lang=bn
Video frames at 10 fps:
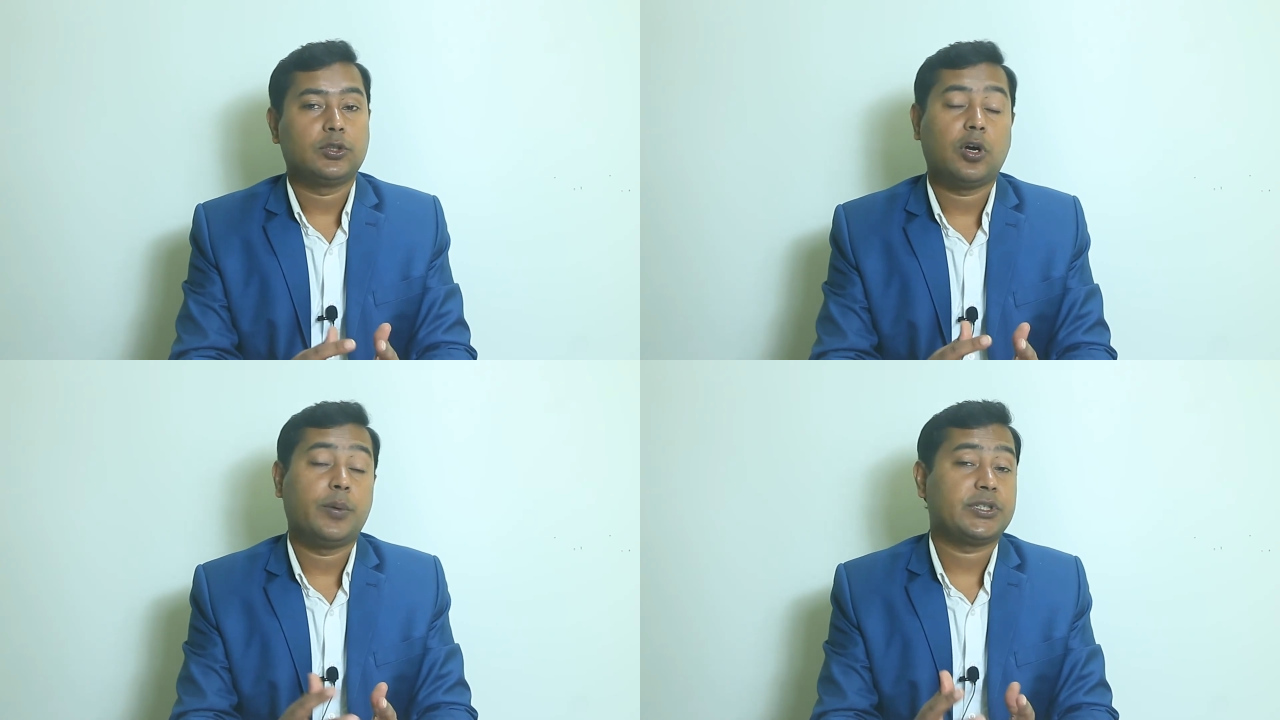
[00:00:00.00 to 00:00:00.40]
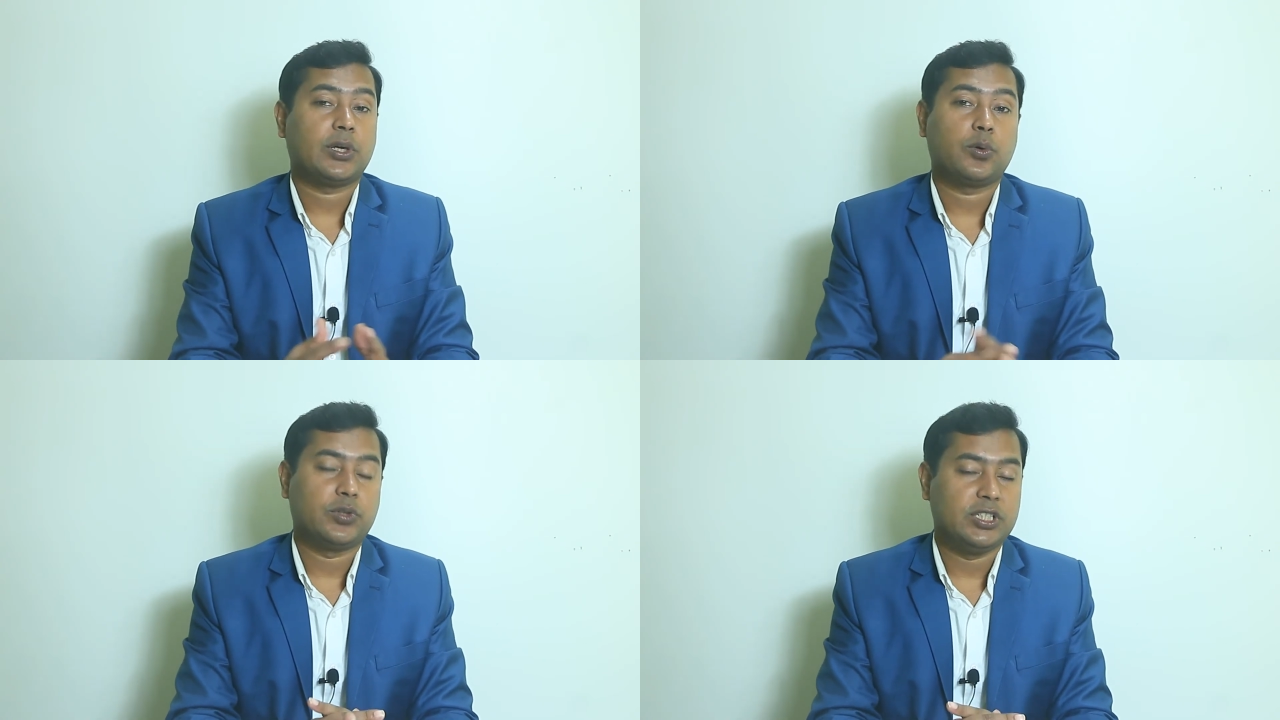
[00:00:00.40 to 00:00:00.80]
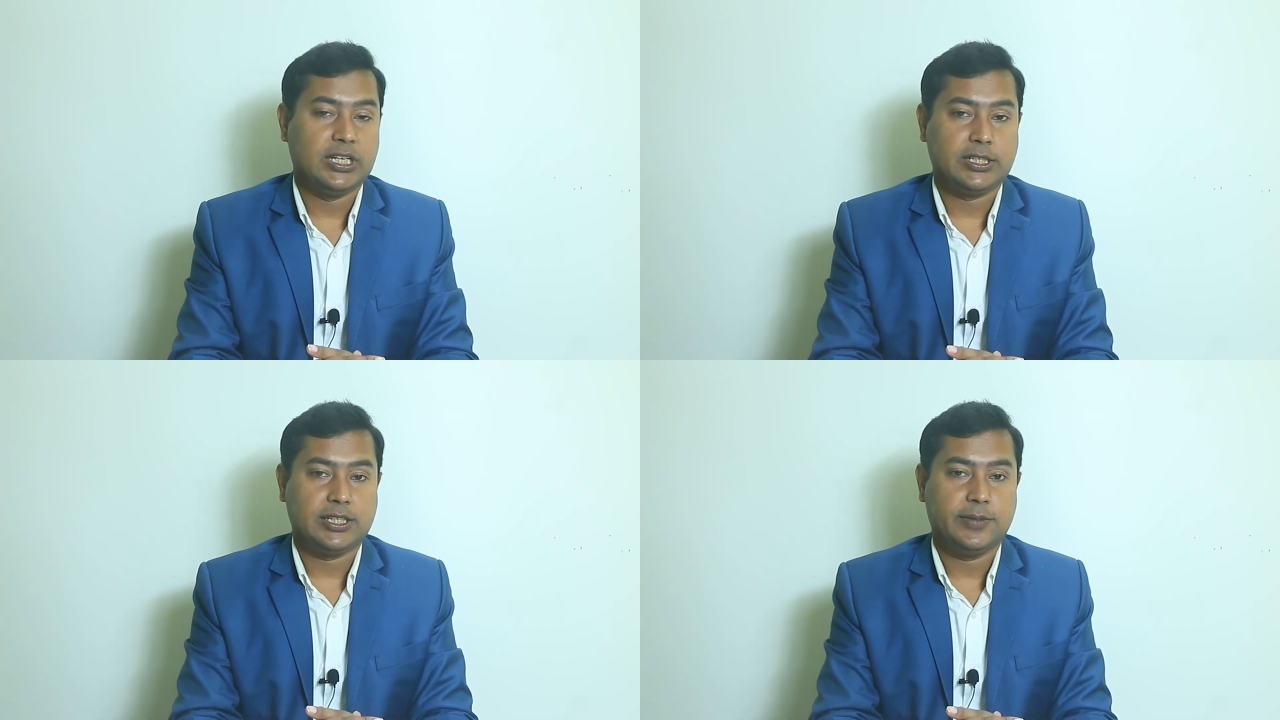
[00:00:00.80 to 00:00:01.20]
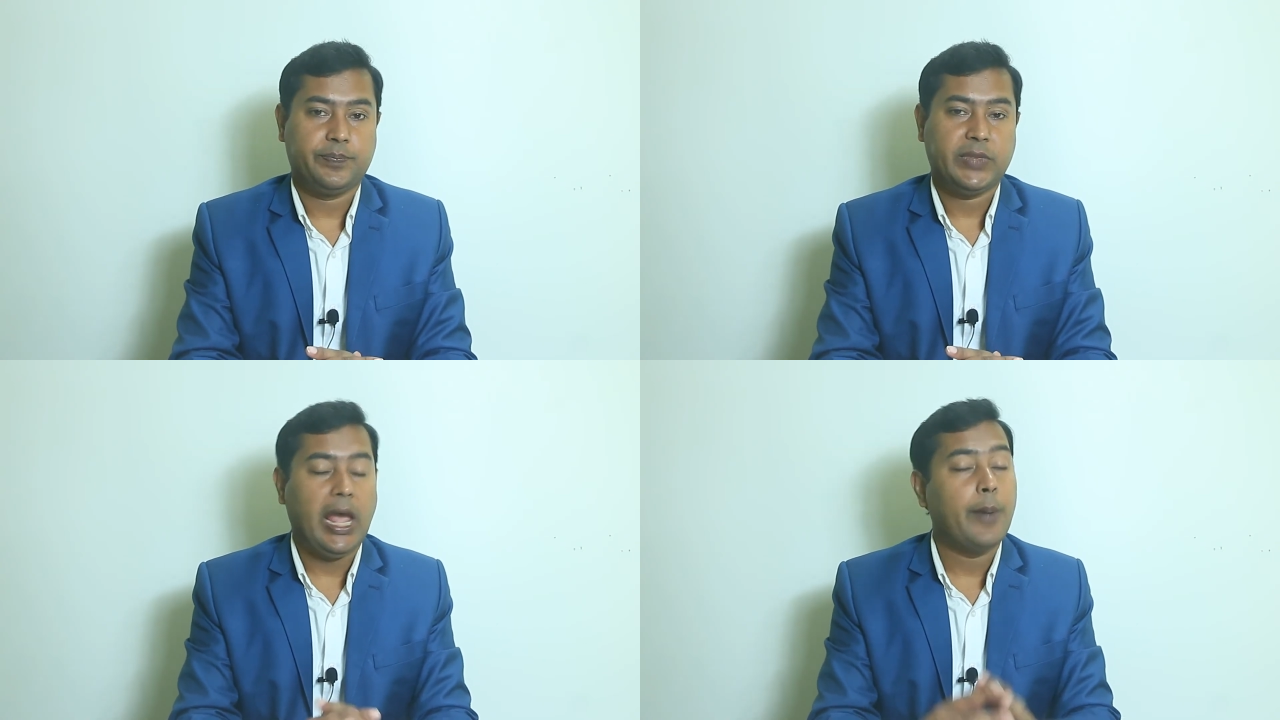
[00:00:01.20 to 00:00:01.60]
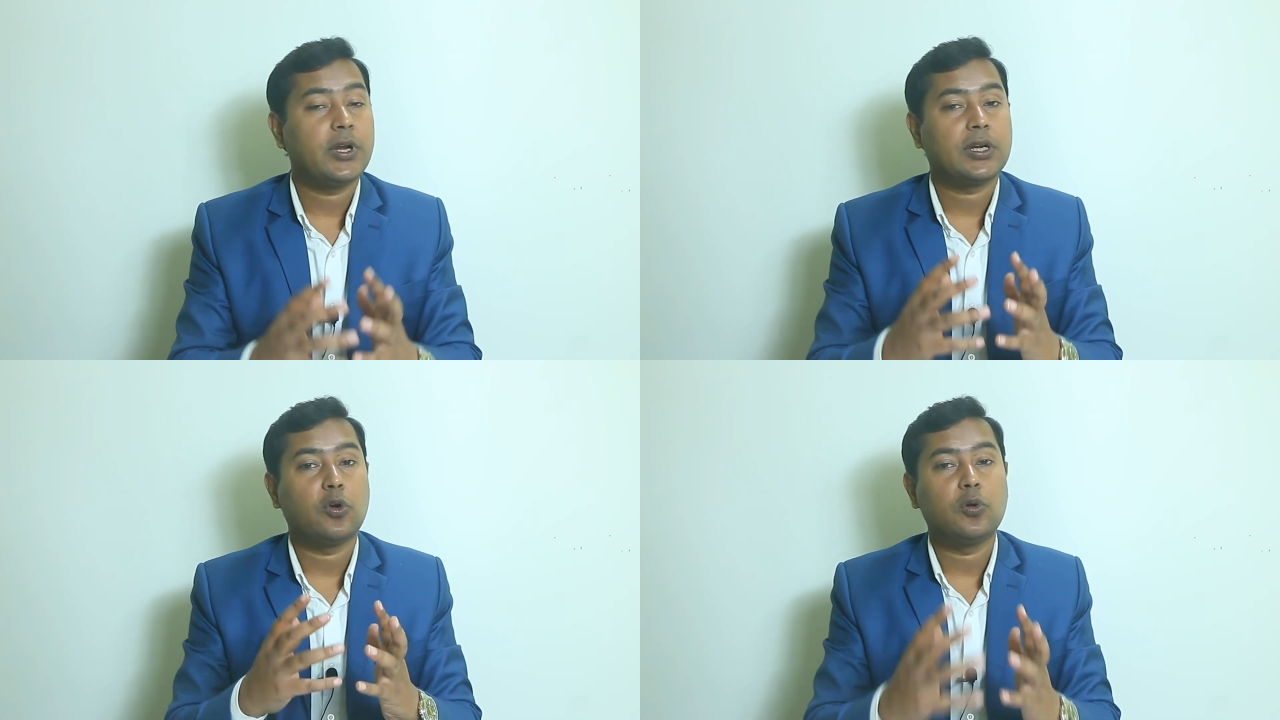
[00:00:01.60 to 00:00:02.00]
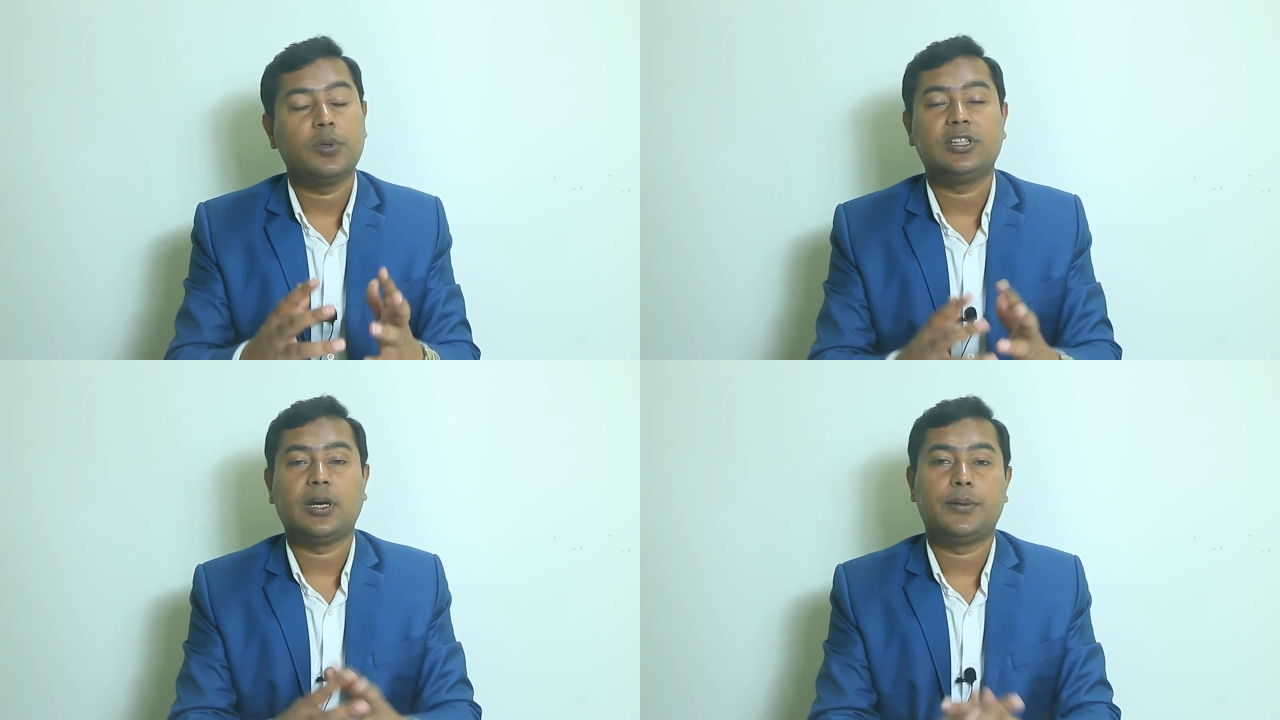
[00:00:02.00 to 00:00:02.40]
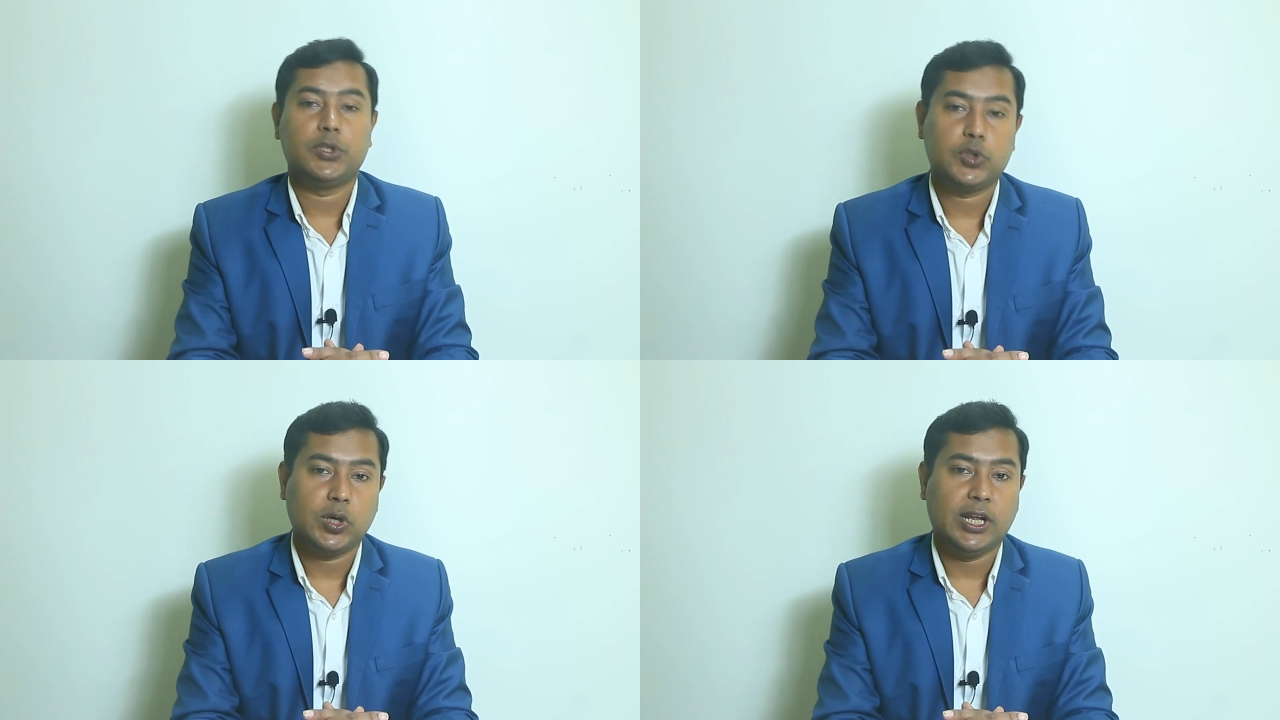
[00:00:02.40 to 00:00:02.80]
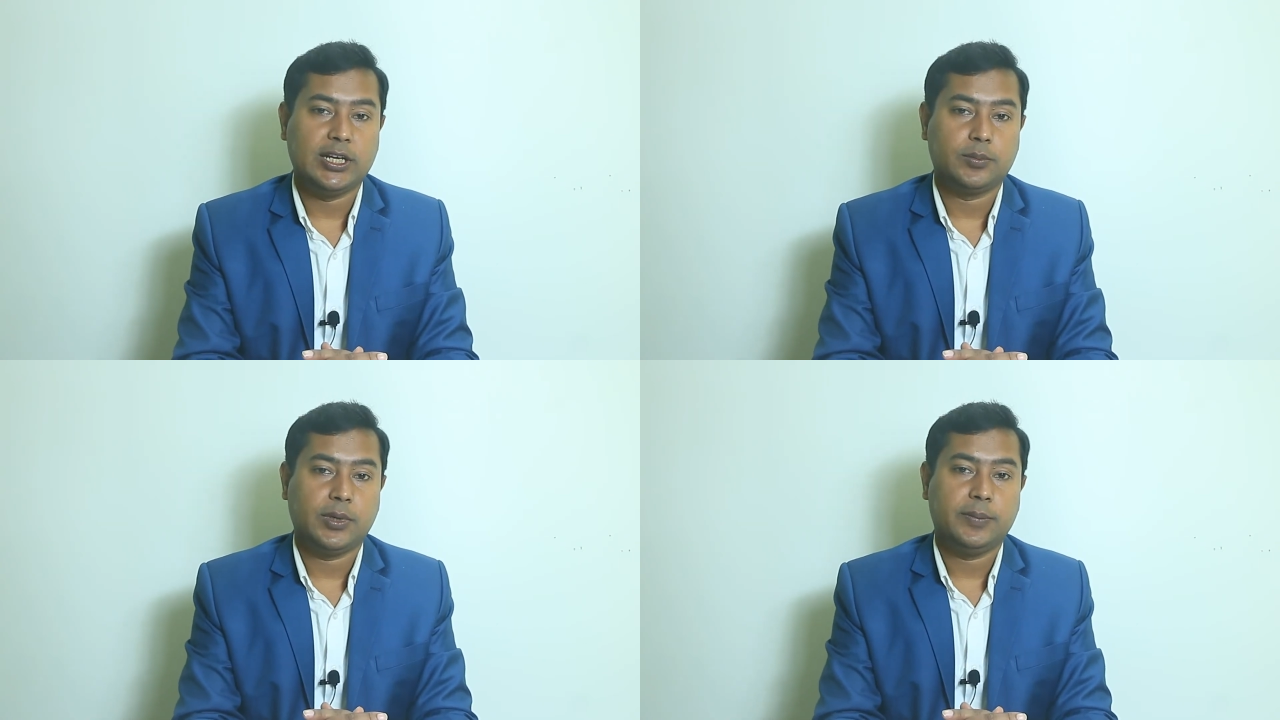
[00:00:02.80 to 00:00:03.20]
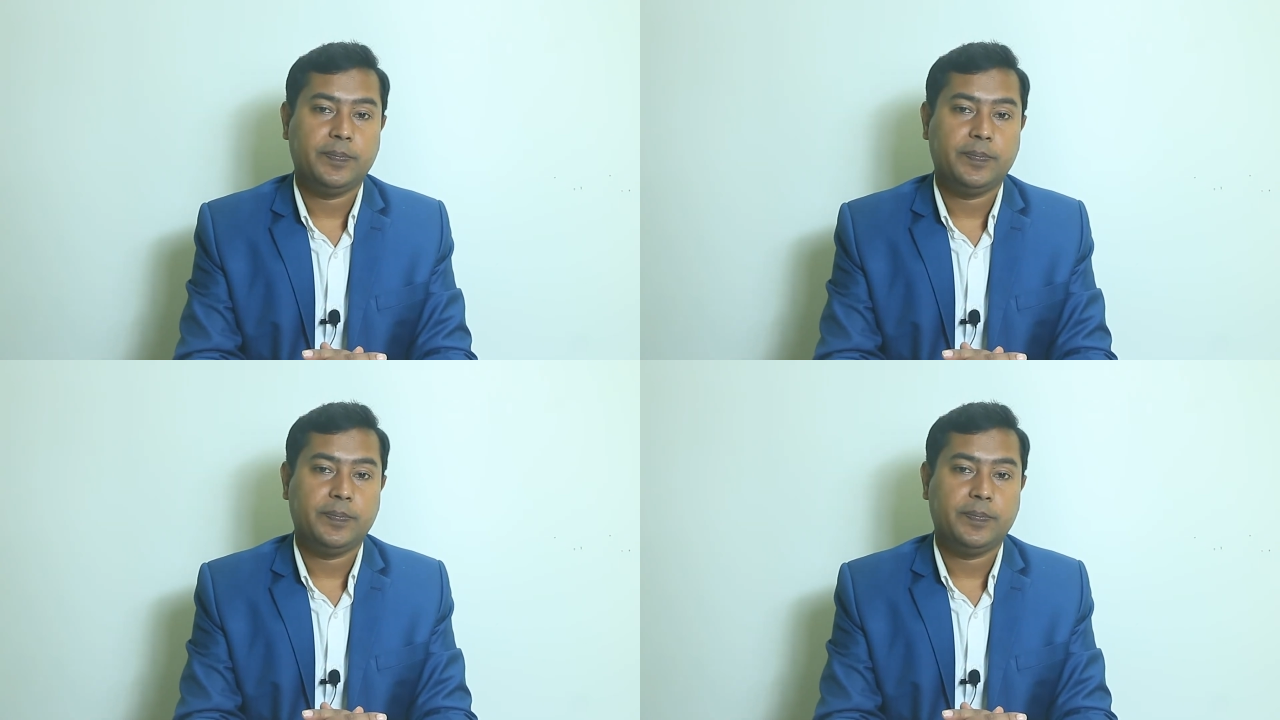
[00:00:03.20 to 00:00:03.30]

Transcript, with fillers: সহবাসটা করতে যাচ্ছে এমন একটা অনুভূতি তার ভিতরে চলে আসবে